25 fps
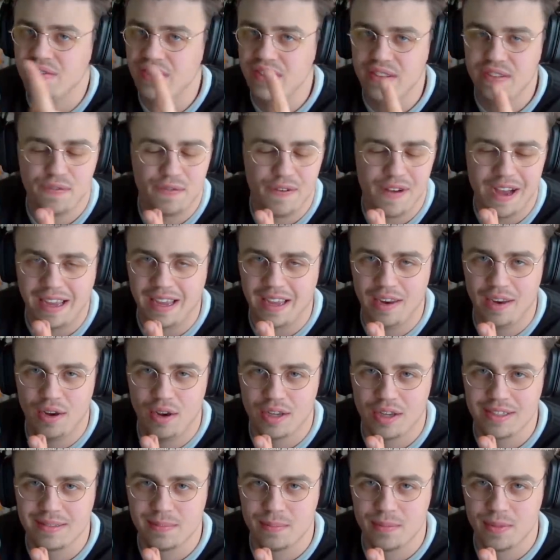fucking
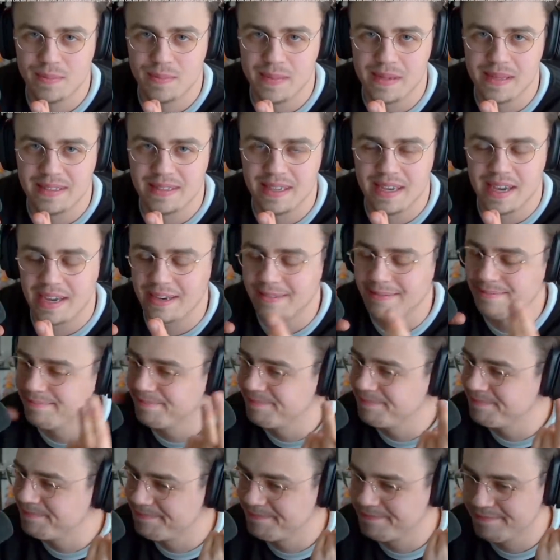lost muss man sein,
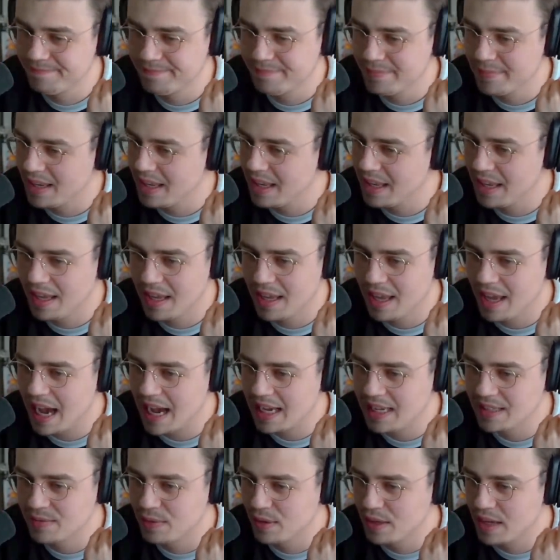
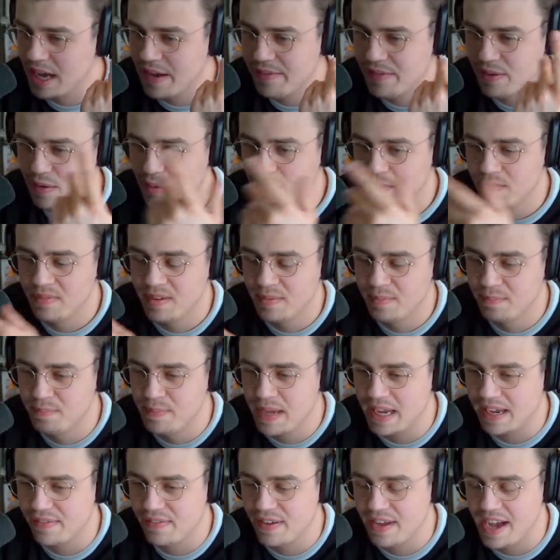also wirklich einfach nur ein,
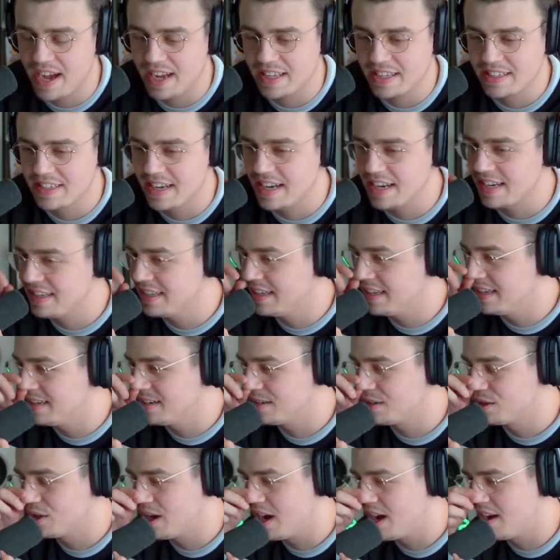Big Fragezeichen in den
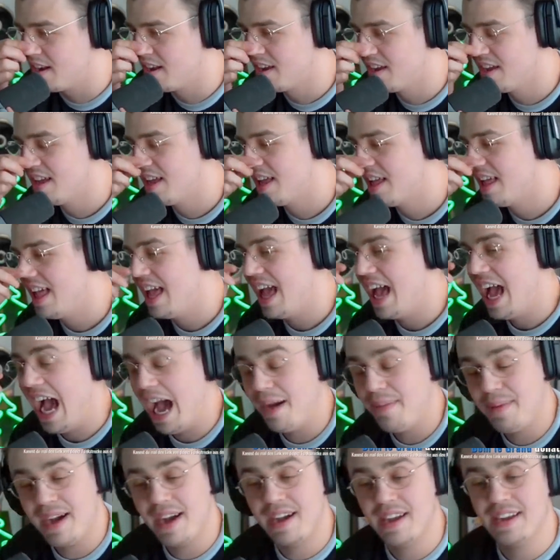Chat.
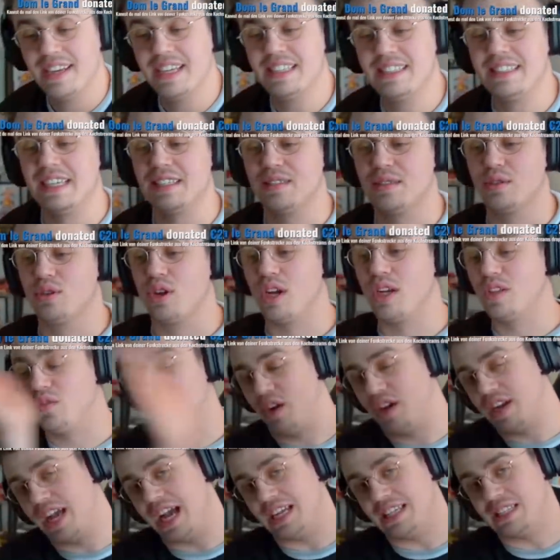Aber nichtsdestotrotz,
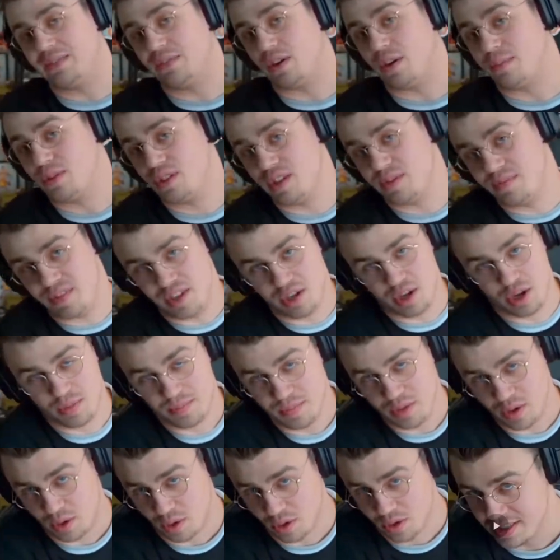Freunde, herzlich willkommen zu dem Video
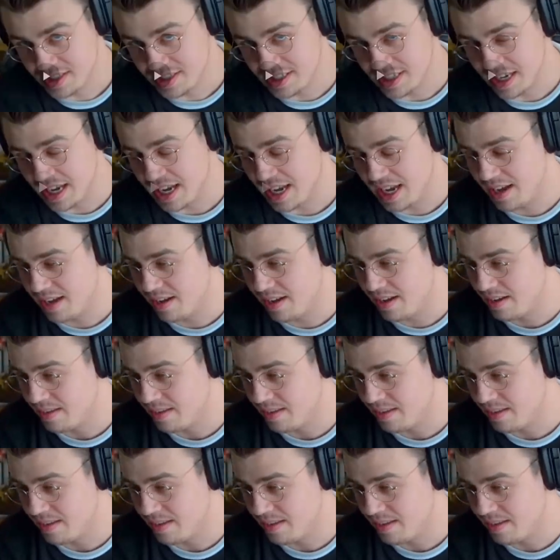und äh,